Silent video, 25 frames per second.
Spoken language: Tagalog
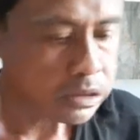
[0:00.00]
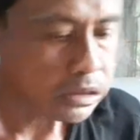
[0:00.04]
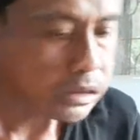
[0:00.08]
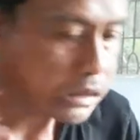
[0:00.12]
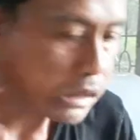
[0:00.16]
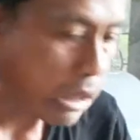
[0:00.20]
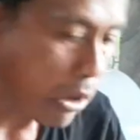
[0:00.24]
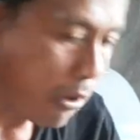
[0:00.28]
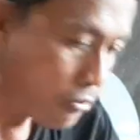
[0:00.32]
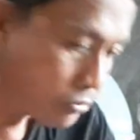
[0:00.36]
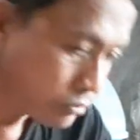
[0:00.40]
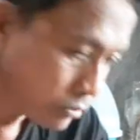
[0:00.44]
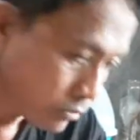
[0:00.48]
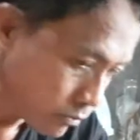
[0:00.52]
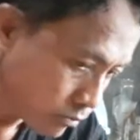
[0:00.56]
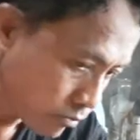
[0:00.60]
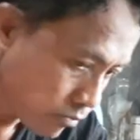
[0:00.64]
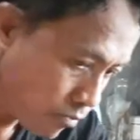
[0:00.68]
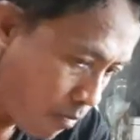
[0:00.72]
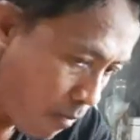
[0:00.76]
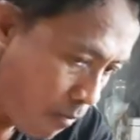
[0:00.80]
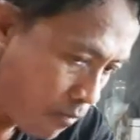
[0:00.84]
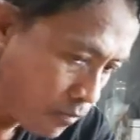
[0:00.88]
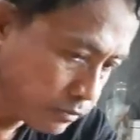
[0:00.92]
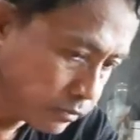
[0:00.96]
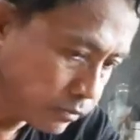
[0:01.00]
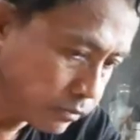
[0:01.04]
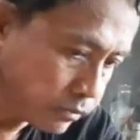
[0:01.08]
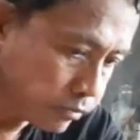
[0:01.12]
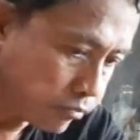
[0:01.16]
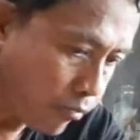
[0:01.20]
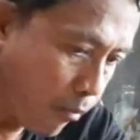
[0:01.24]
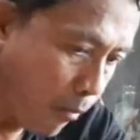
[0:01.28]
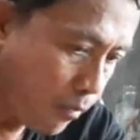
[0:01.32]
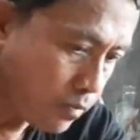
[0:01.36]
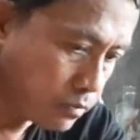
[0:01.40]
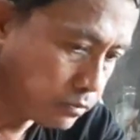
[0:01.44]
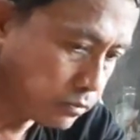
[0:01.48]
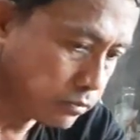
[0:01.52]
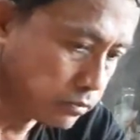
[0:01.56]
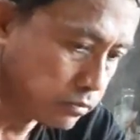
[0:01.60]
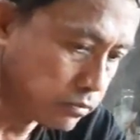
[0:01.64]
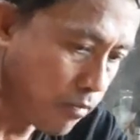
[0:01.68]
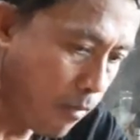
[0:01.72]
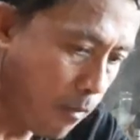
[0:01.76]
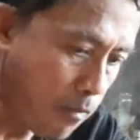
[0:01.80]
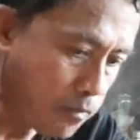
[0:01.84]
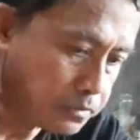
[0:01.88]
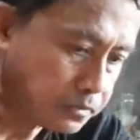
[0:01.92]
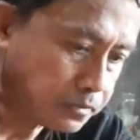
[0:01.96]
na magic sarap ba kay parat-parat
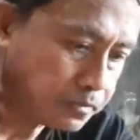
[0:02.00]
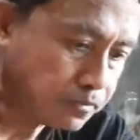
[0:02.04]
na